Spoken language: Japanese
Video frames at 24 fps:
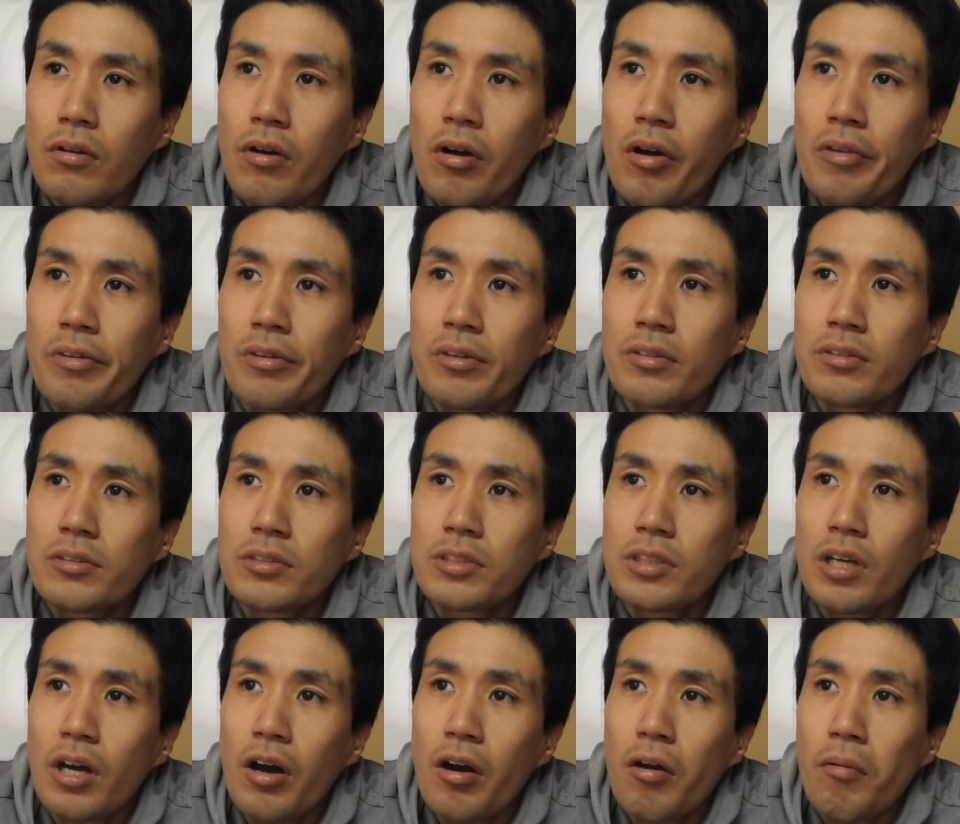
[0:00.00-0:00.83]
あの
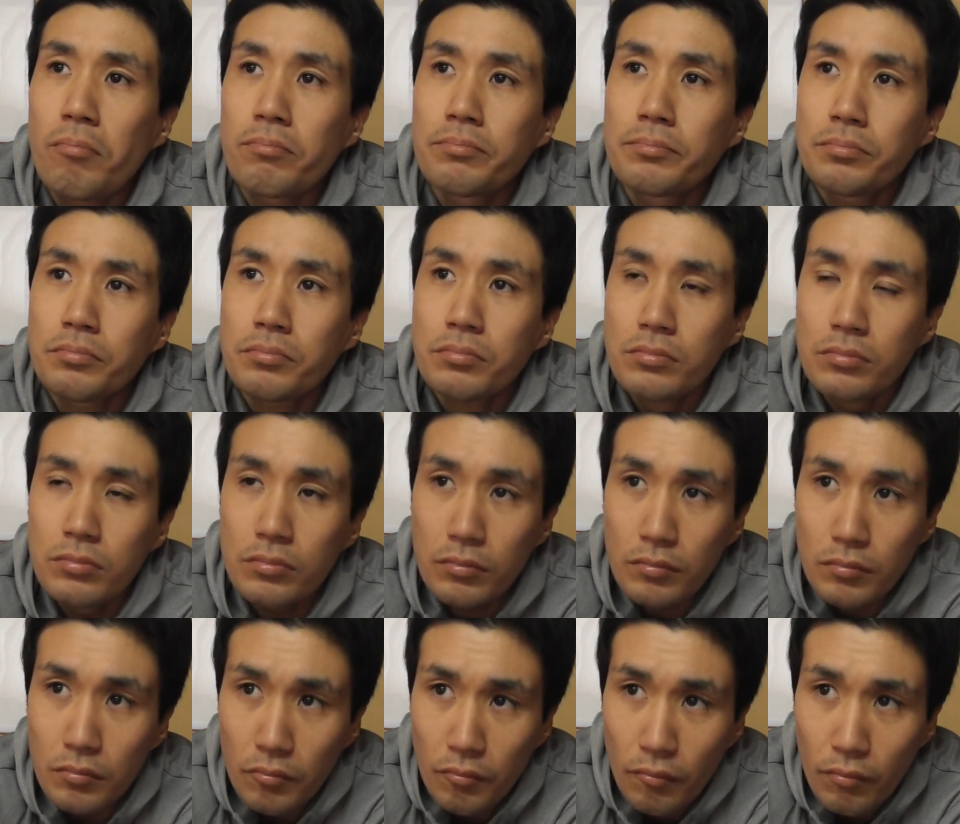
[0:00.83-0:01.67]
さ
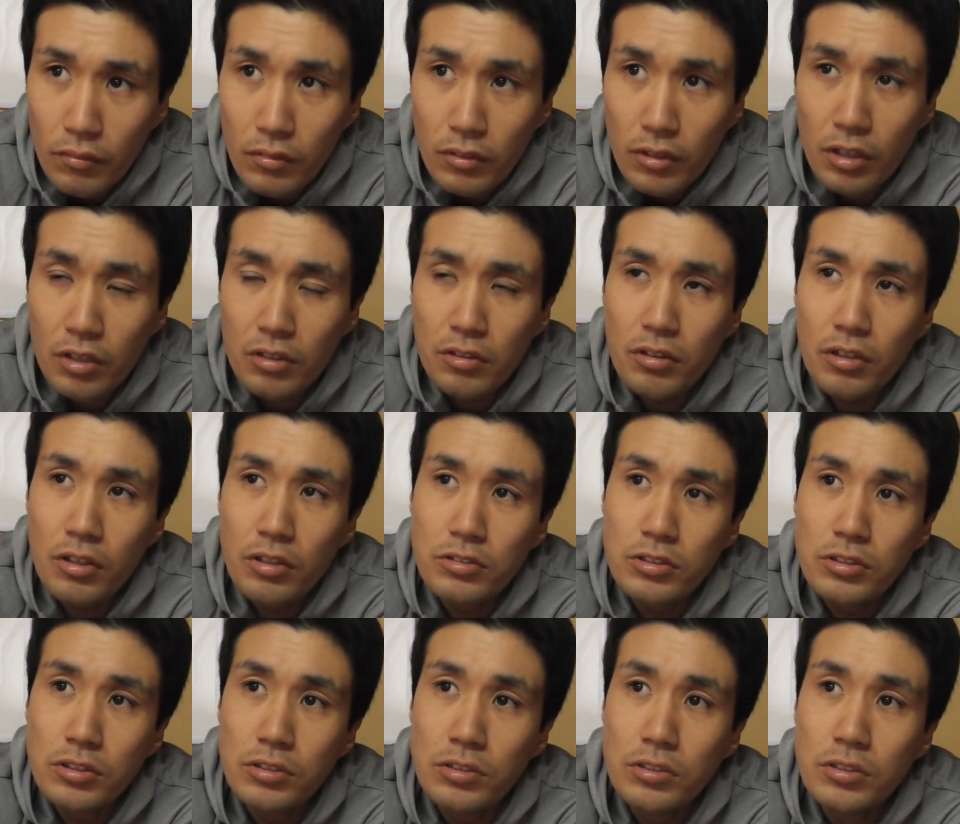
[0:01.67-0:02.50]

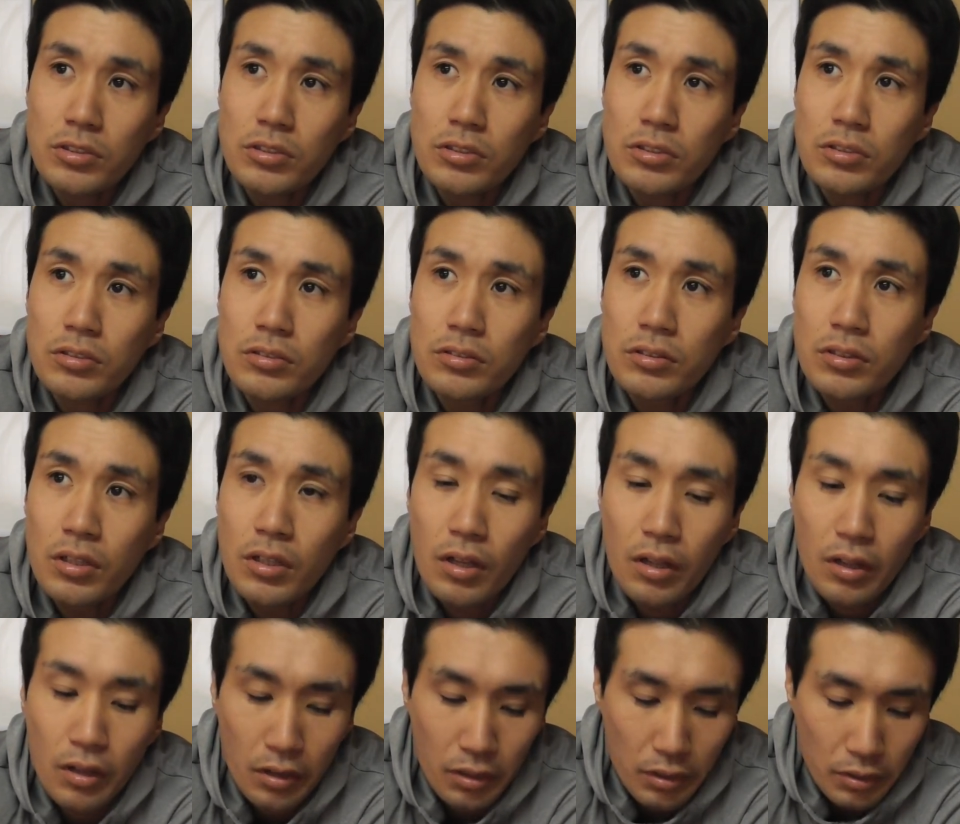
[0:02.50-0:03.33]
ニンニク
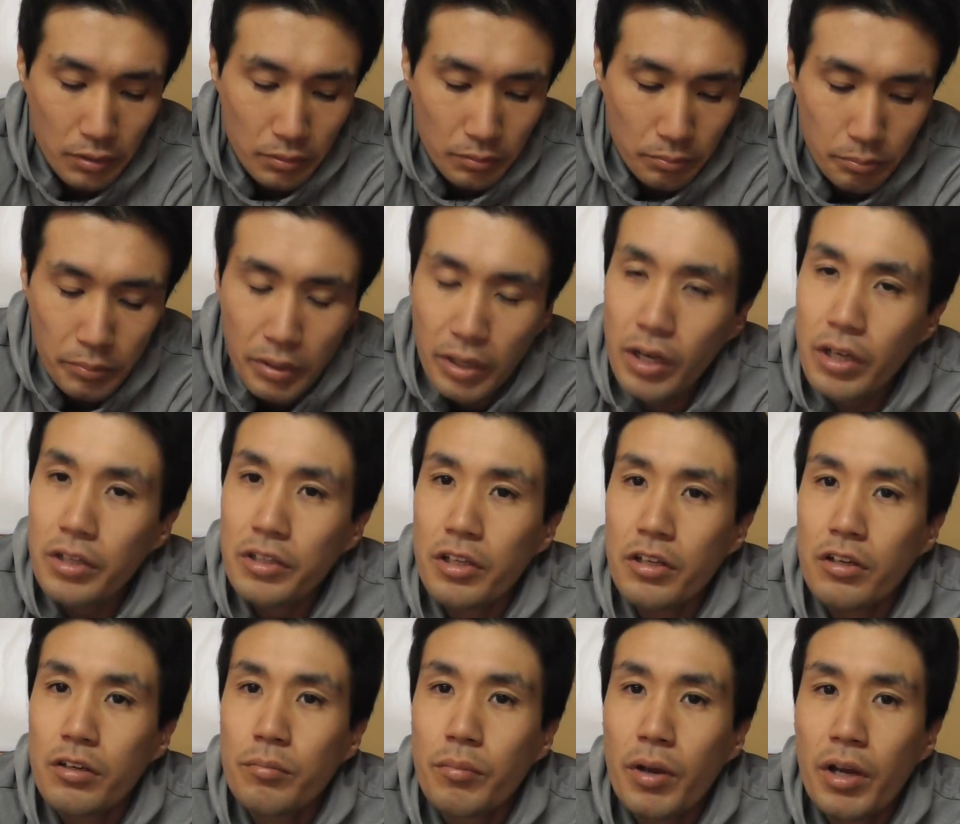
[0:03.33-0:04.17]
芽が
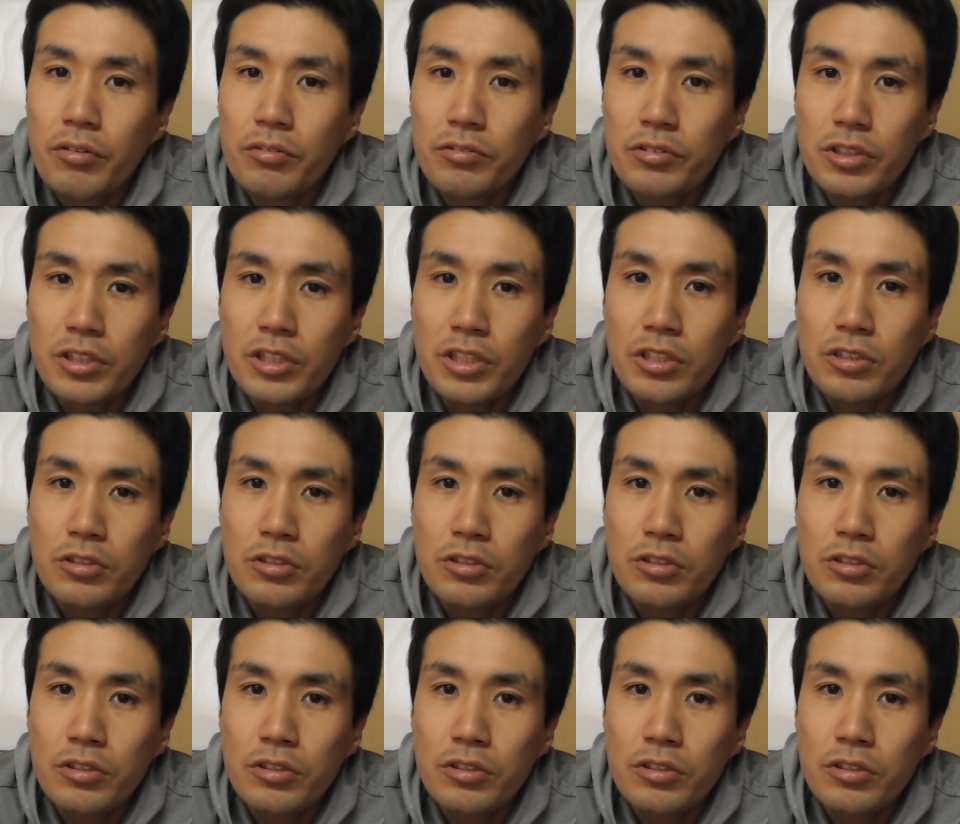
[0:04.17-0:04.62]
出る前のニン